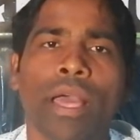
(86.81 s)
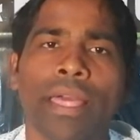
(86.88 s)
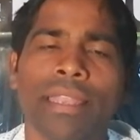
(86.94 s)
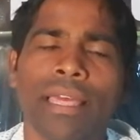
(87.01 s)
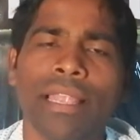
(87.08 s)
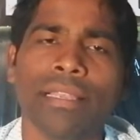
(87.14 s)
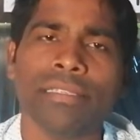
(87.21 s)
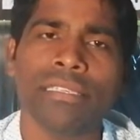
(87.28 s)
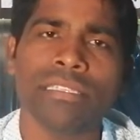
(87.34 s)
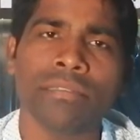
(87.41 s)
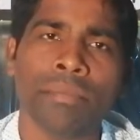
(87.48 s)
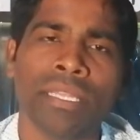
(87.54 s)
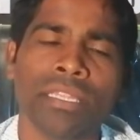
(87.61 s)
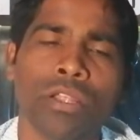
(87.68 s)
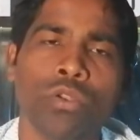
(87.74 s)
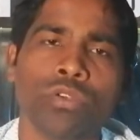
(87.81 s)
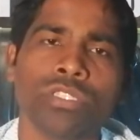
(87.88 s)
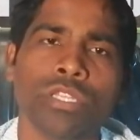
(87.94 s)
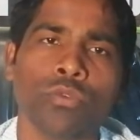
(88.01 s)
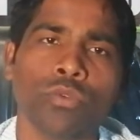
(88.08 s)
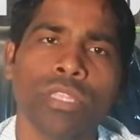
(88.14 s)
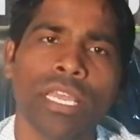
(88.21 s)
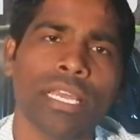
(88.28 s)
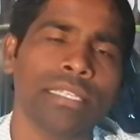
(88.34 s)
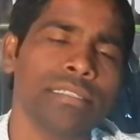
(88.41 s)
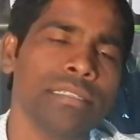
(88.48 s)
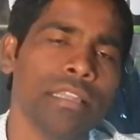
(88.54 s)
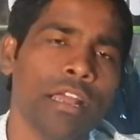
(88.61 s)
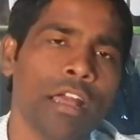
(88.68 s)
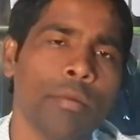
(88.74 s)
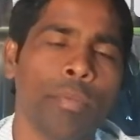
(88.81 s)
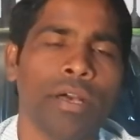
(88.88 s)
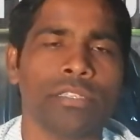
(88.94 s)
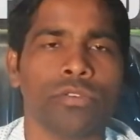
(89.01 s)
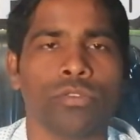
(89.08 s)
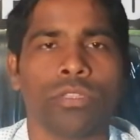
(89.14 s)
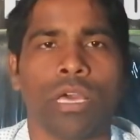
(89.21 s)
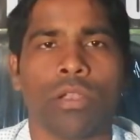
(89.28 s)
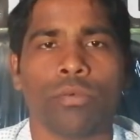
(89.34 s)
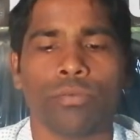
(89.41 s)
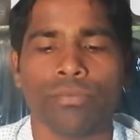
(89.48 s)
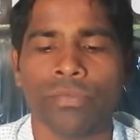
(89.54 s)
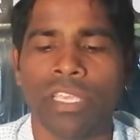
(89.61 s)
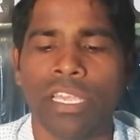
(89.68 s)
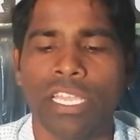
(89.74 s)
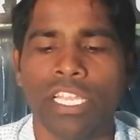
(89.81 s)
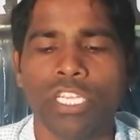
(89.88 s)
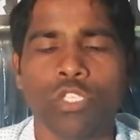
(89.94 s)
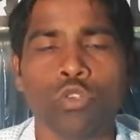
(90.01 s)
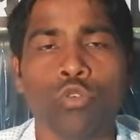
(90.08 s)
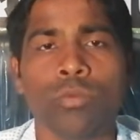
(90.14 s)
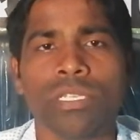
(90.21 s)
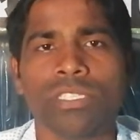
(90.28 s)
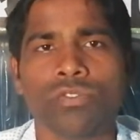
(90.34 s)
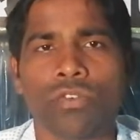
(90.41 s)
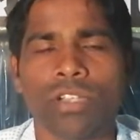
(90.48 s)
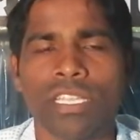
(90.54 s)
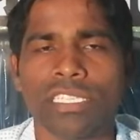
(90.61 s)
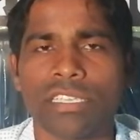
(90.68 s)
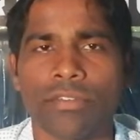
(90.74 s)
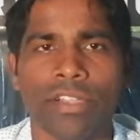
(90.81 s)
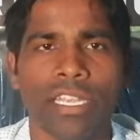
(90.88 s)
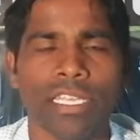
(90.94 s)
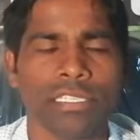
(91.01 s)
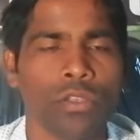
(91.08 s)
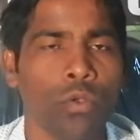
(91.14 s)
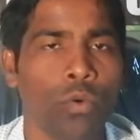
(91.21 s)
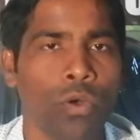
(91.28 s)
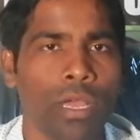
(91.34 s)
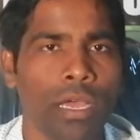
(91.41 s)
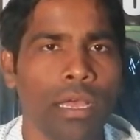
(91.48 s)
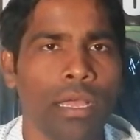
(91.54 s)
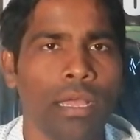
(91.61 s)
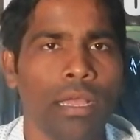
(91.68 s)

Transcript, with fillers: అనాలిసిస్ మెథడ్లో చదివితే ఖచ్చితంగా పాస్ అవుతారు ఈ టూ మంత్స్ ట్వంటీ సెవెన్ డేస్లో కూడా